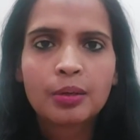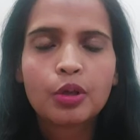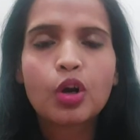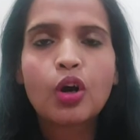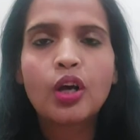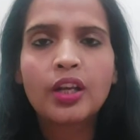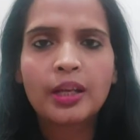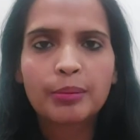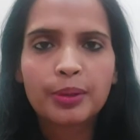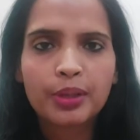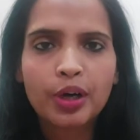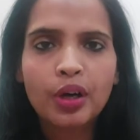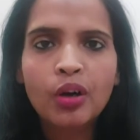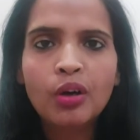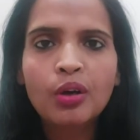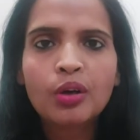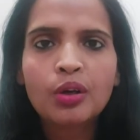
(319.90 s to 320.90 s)
कौन है
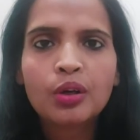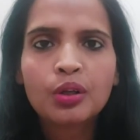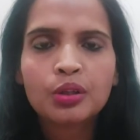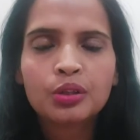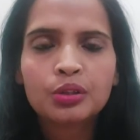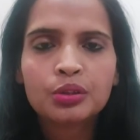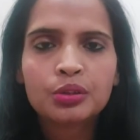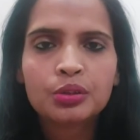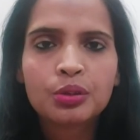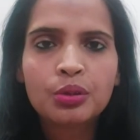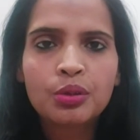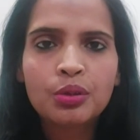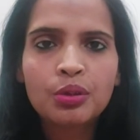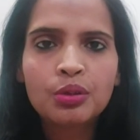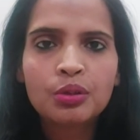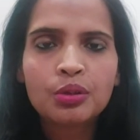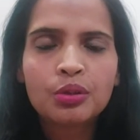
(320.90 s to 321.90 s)
बताओ तो
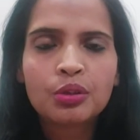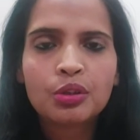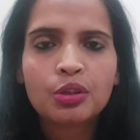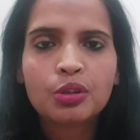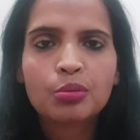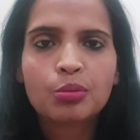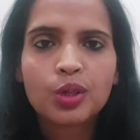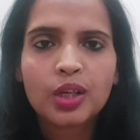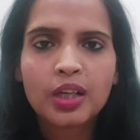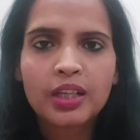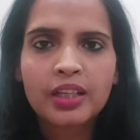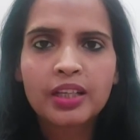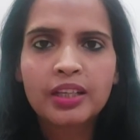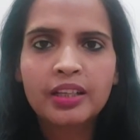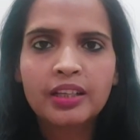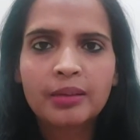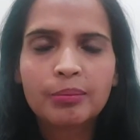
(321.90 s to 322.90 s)
बोला
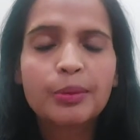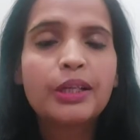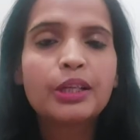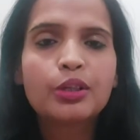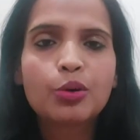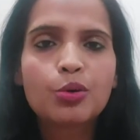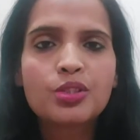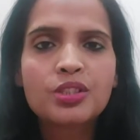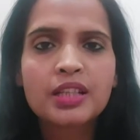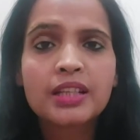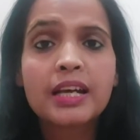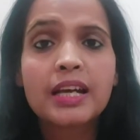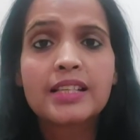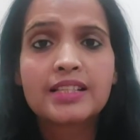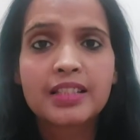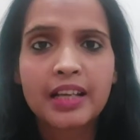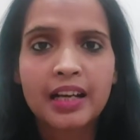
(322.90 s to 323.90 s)
कि मेरी दोस्त है
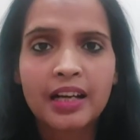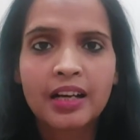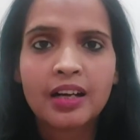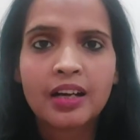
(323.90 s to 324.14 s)
नाजिया